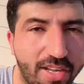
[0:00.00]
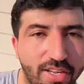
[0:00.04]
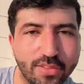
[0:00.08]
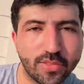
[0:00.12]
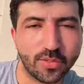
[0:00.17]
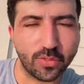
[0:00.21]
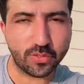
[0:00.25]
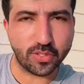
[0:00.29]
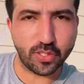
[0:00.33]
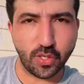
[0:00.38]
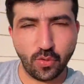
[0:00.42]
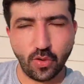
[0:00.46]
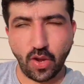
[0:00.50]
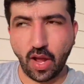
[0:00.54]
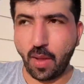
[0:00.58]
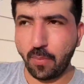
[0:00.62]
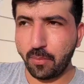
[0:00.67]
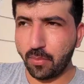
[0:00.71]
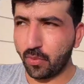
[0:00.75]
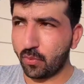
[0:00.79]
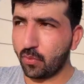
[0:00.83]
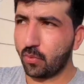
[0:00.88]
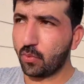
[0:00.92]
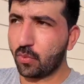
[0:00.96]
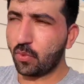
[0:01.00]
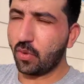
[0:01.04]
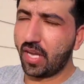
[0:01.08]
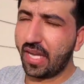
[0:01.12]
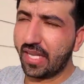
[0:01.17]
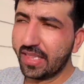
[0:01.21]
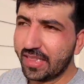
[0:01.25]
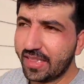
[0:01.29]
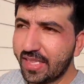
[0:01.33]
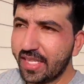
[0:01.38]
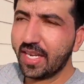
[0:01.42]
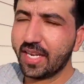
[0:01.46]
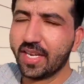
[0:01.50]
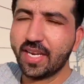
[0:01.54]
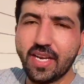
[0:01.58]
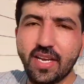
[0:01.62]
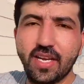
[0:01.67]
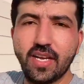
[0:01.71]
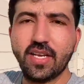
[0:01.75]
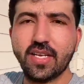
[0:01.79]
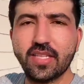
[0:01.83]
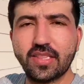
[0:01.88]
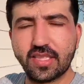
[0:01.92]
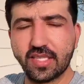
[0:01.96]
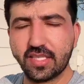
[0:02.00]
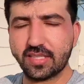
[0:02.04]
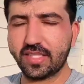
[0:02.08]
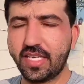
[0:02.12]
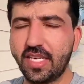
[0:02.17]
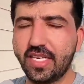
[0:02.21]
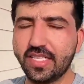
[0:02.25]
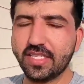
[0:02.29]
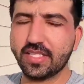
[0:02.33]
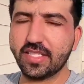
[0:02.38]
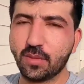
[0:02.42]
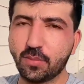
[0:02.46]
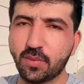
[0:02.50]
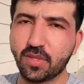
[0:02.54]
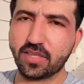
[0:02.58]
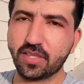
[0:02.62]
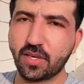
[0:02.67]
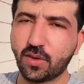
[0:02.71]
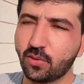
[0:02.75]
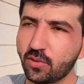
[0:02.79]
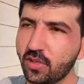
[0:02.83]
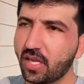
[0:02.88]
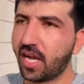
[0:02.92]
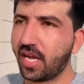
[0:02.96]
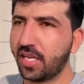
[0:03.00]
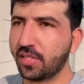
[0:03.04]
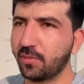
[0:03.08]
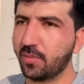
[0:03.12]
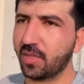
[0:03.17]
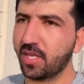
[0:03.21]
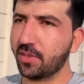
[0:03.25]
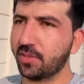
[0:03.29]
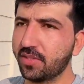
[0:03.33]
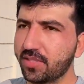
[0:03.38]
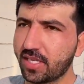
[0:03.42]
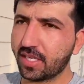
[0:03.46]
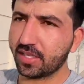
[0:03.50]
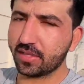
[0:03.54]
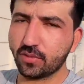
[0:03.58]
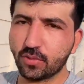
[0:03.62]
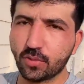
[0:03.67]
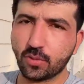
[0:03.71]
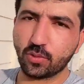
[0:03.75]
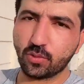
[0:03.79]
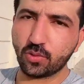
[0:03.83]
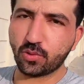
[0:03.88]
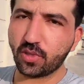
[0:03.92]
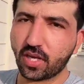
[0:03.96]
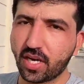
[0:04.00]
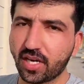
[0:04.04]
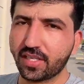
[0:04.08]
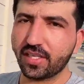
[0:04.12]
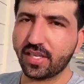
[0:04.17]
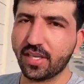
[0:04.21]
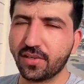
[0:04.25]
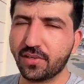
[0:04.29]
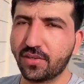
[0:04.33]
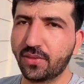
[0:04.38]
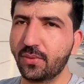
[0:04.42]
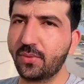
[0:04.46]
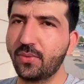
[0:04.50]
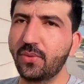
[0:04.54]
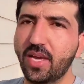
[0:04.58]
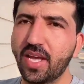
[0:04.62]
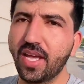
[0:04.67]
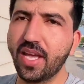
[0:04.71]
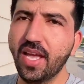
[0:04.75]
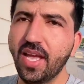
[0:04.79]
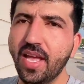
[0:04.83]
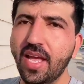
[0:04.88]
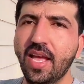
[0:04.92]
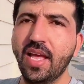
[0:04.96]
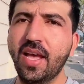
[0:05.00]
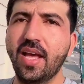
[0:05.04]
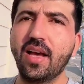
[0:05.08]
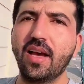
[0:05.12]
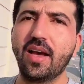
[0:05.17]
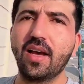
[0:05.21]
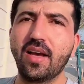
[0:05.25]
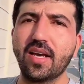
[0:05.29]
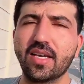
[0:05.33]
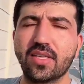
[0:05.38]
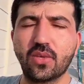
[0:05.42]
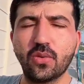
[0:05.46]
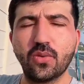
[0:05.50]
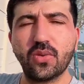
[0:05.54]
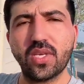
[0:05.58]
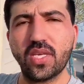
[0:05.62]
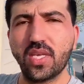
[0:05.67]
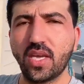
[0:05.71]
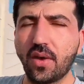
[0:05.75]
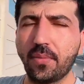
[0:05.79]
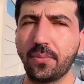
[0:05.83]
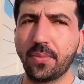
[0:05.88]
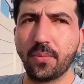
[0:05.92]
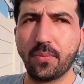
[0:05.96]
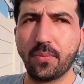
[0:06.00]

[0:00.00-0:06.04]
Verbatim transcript: तो चलो आप लोगों को अंदर तसली से बताऊंगा आज मेरे साथ दो दो गाड़ियाँ क्यों हैं क्योंकि यहाँ पे